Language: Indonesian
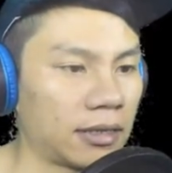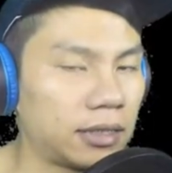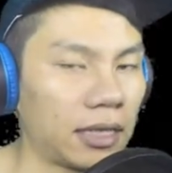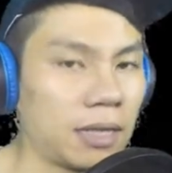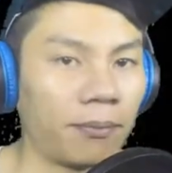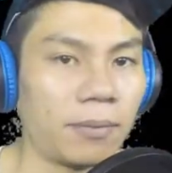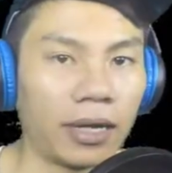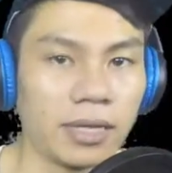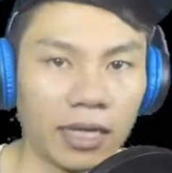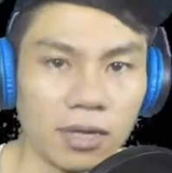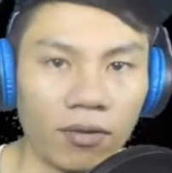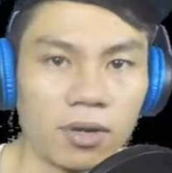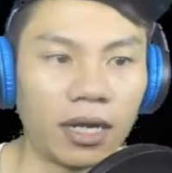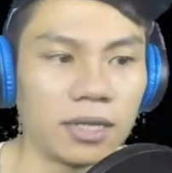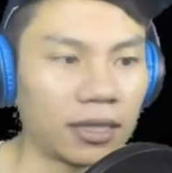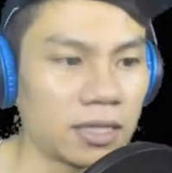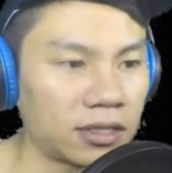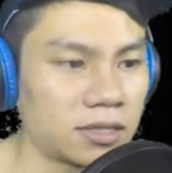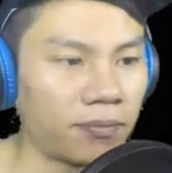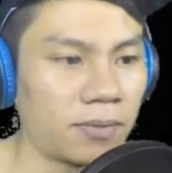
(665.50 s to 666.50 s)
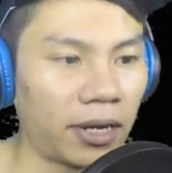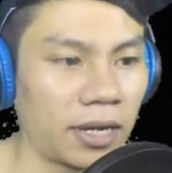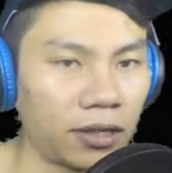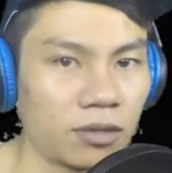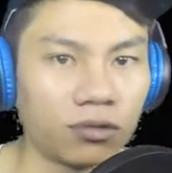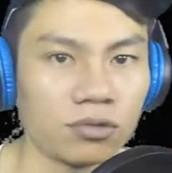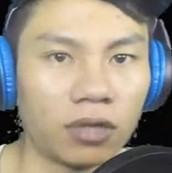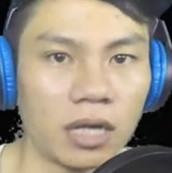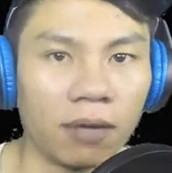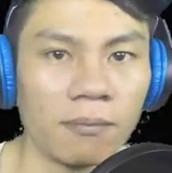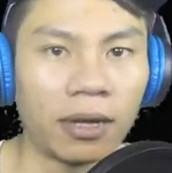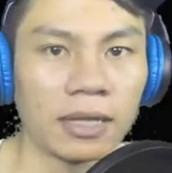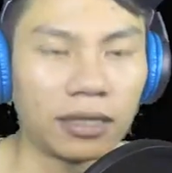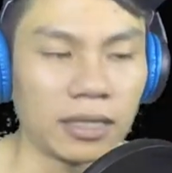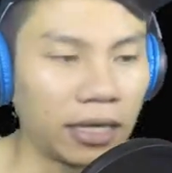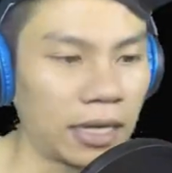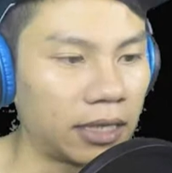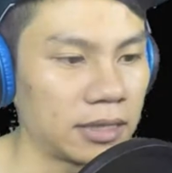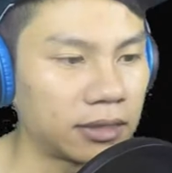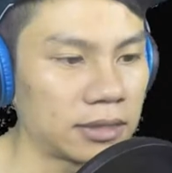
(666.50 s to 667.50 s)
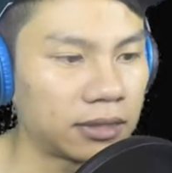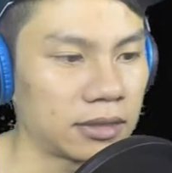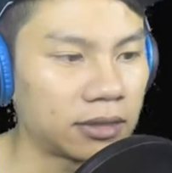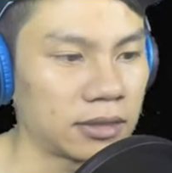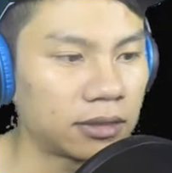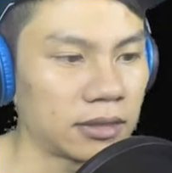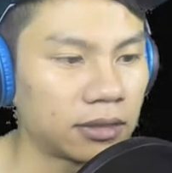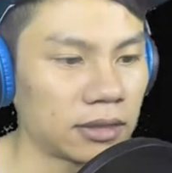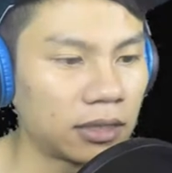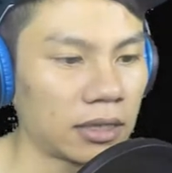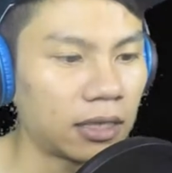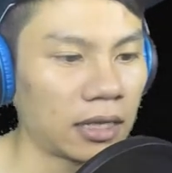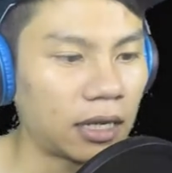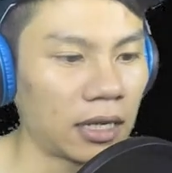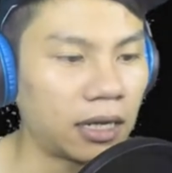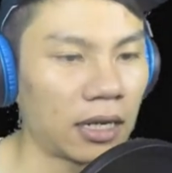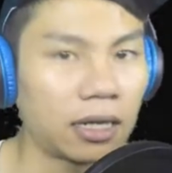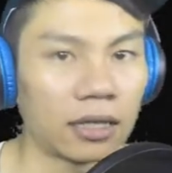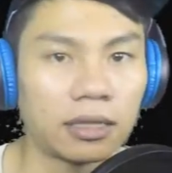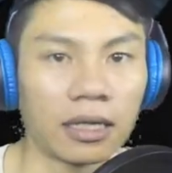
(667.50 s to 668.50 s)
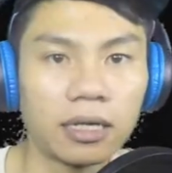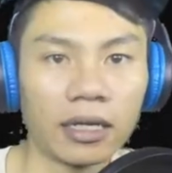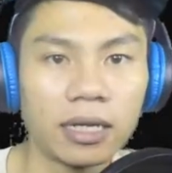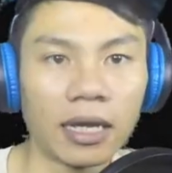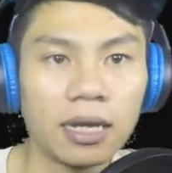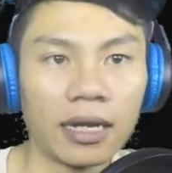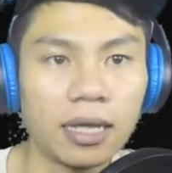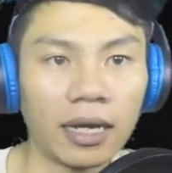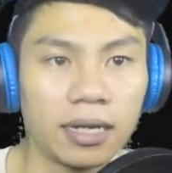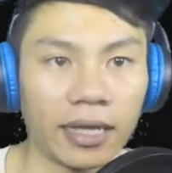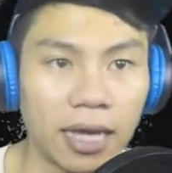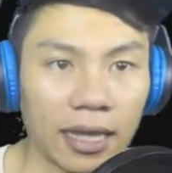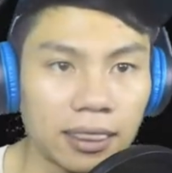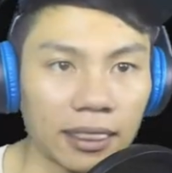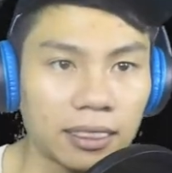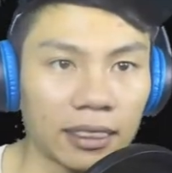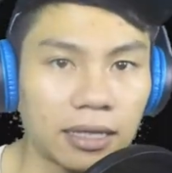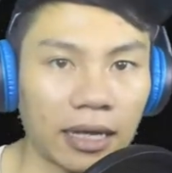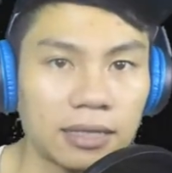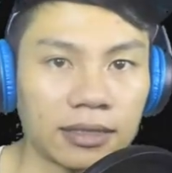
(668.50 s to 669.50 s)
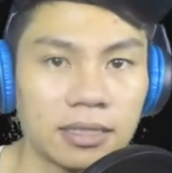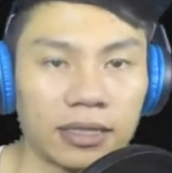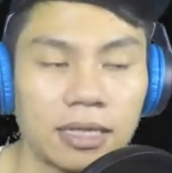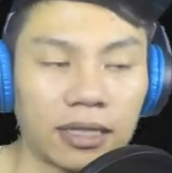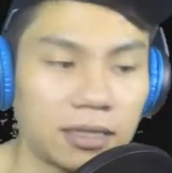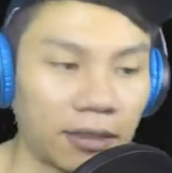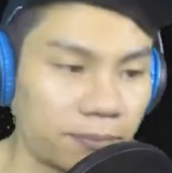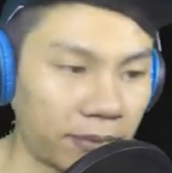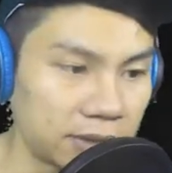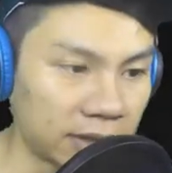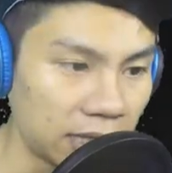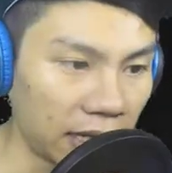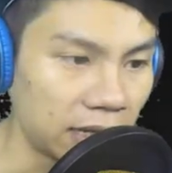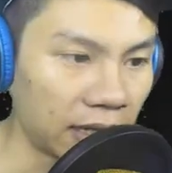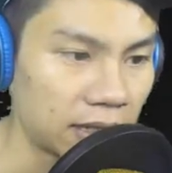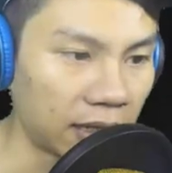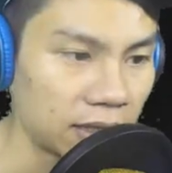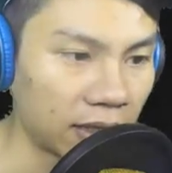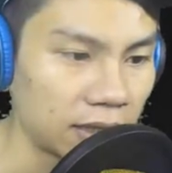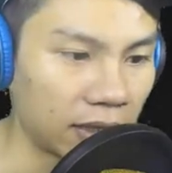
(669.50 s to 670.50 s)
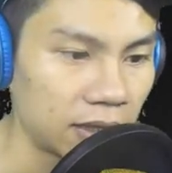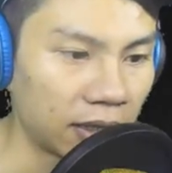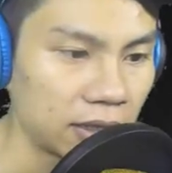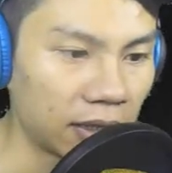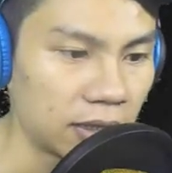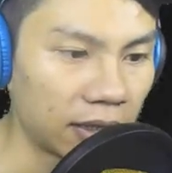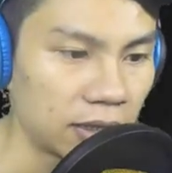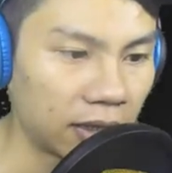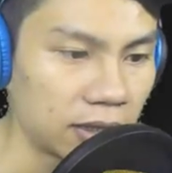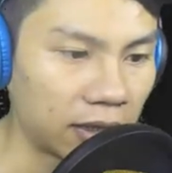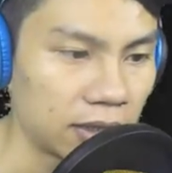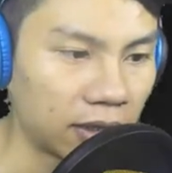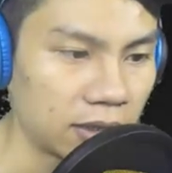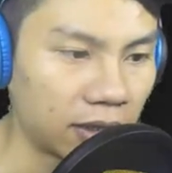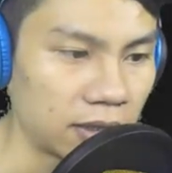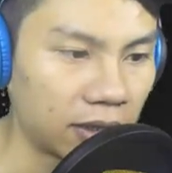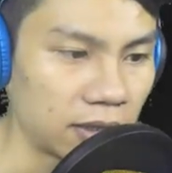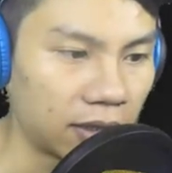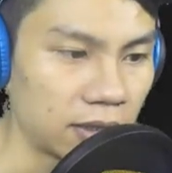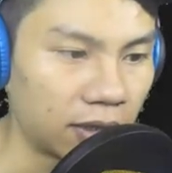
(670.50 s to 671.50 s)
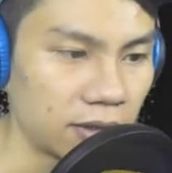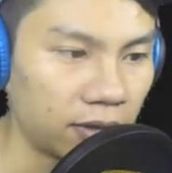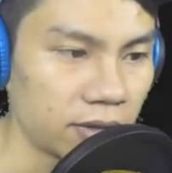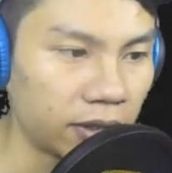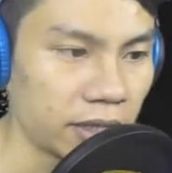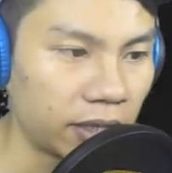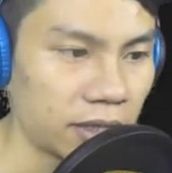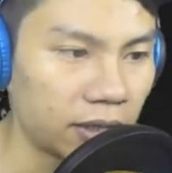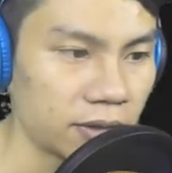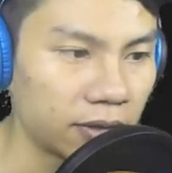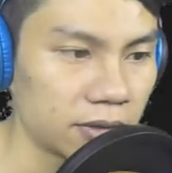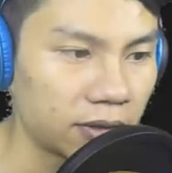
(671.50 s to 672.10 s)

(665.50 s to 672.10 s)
Tampaknya wanita Jepang itu sudah mati, guys. Karena tadi kalian lihat kacanya terpecah. Oke. Okay.